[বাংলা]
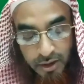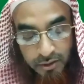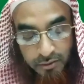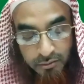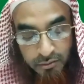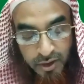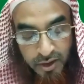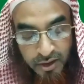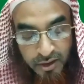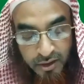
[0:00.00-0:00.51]

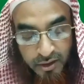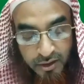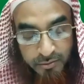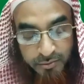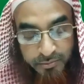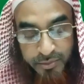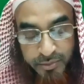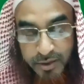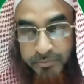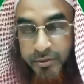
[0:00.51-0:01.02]
গুনহাগাররা
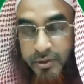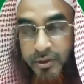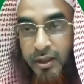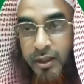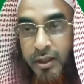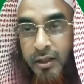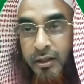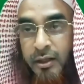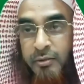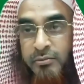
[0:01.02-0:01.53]
পাপিরা
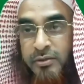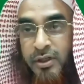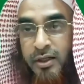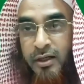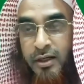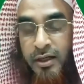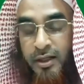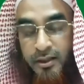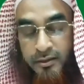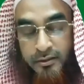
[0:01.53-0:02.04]
হারাম
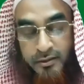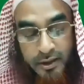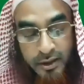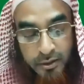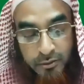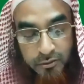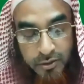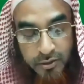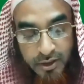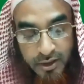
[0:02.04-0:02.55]
যারা খায় তারা
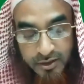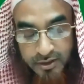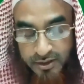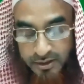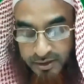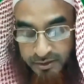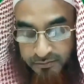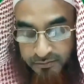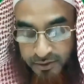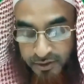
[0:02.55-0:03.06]
ওদের কাছে
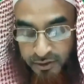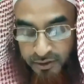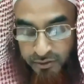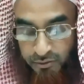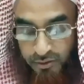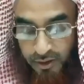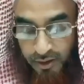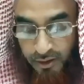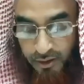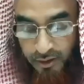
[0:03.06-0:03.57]
যাবে কিন্তু
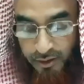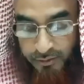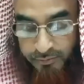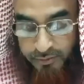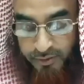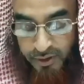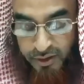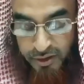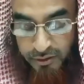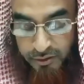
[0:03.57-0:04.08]
আল্লাহ
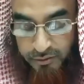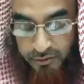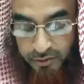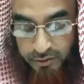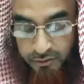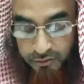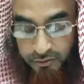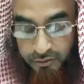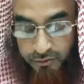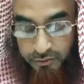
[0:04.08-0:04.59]
আপনাকে
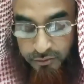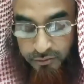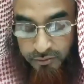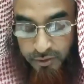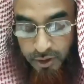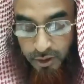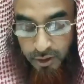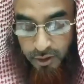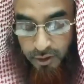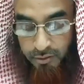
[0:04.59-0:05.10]
হয়তো
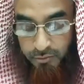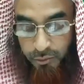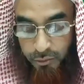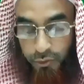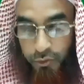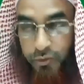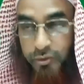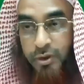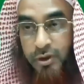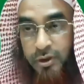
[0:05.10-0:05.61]

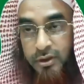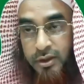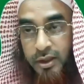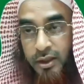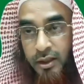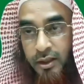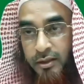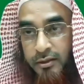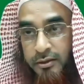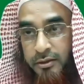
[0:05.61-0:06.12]
বহু দিক থেকে
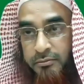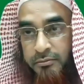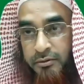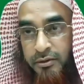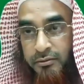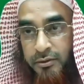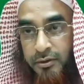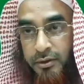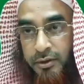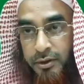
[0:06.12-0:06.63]
আল্লাহ দেবেন
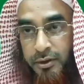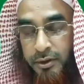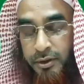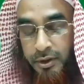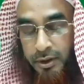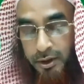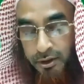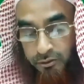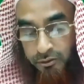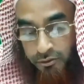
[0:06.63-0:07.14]

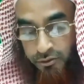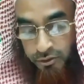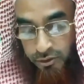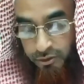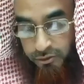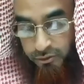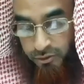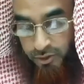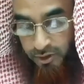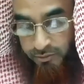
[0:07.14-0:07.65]
একটু
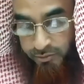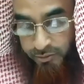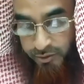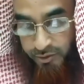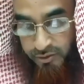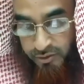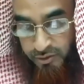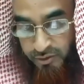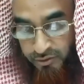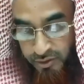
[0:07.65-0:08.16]
শক্ত হওয়ার
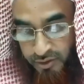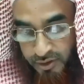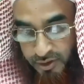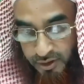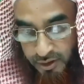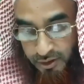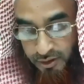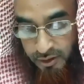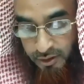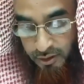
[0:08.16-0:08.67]
প্রয়োজন
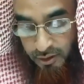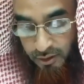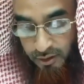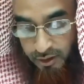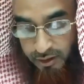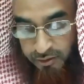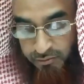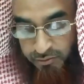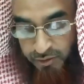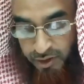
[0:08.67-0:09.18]
রয়েছে আল্লাহ
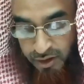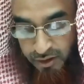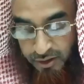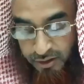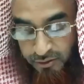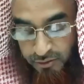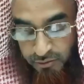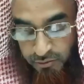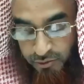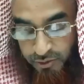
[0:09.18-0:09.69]
ইমানকে
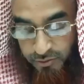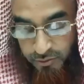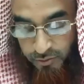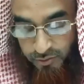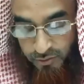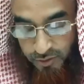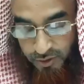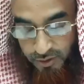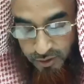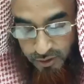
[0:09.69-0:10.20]
যেন
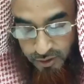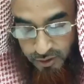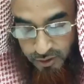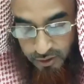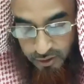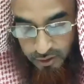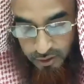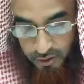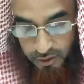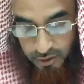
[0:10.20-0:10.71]
মজবুত করে দেন
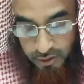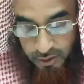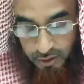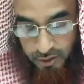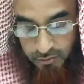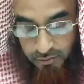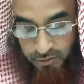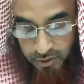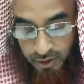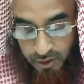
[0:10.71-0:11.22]

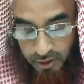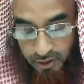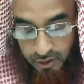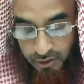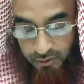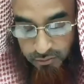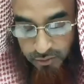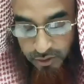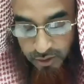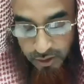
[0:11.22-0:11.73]
এবং আল্লাহ
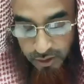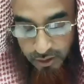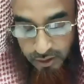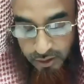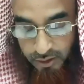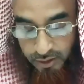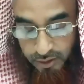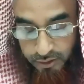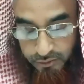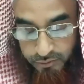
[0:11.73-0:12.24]
রব
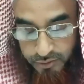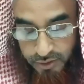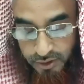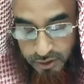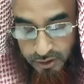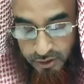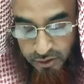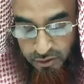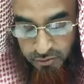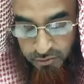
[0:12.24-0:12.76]
হালাল
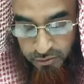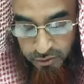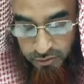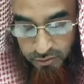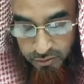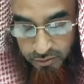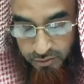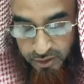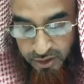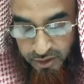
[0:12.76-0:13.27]
রুজিতে যেন
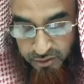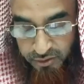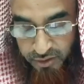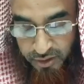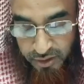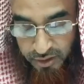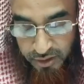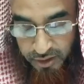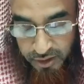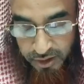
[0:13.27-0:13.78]
বরকত দান
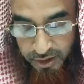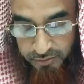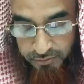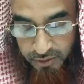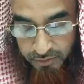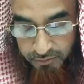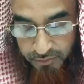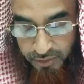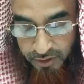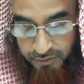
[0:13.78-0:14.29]
করেন এই
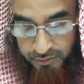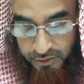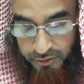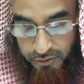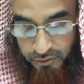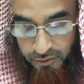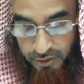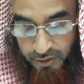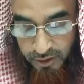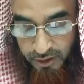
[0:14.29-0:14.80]
ভাবে
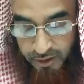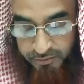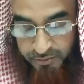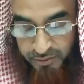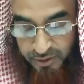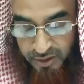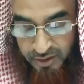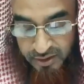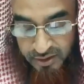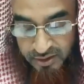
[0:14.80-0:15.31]
যদি আপনি